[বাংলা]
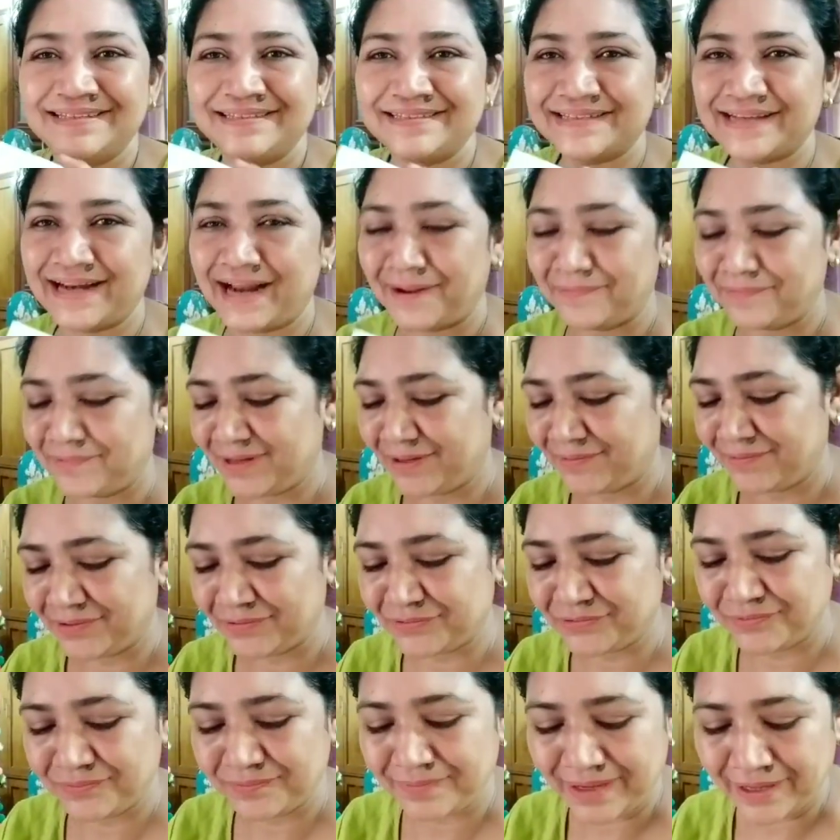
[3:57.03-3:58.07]
স্ক্রাবটা আমার
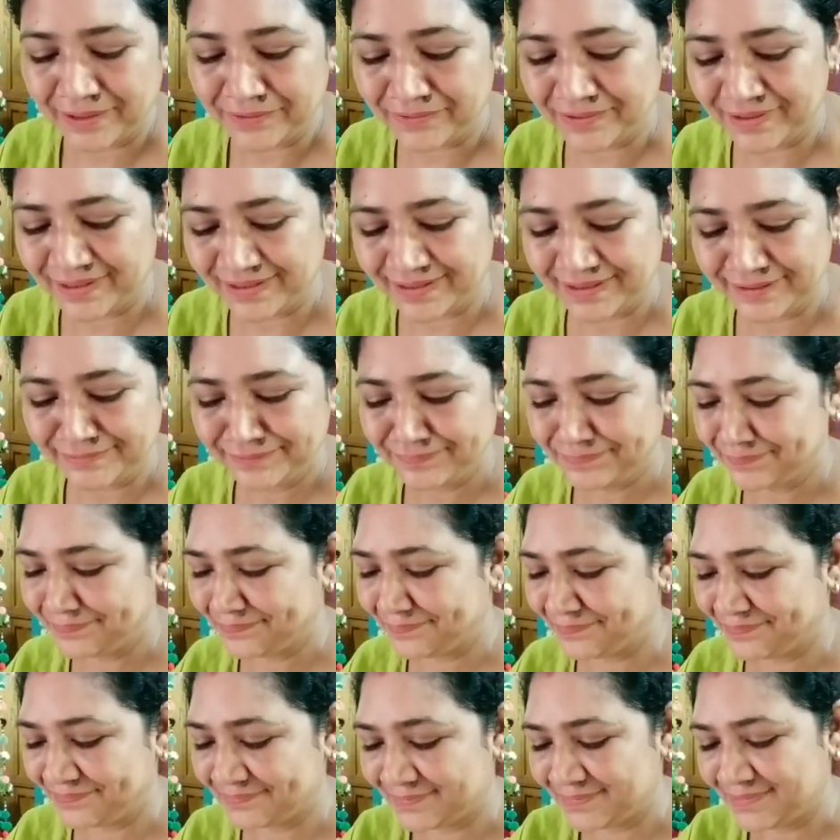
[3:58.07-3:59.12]
খুব ভালো লাগে
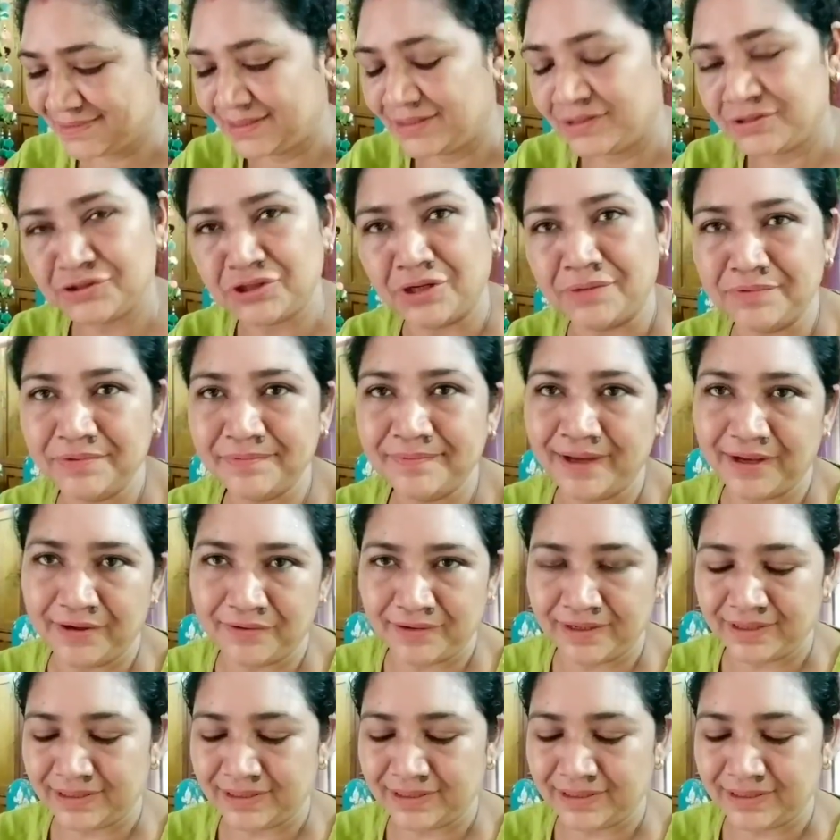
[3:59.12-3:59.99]
সবই ভালো